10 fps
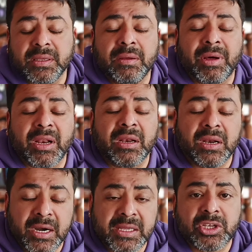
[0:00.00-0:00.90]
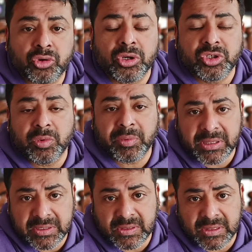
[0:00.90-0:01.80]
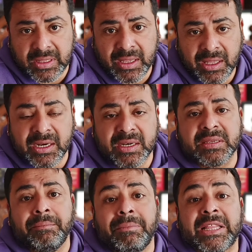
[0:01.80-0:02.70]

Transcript: ये हमारा नाड़ी एस्ट्रोलॉजी में पता चलता है इट इज़ अ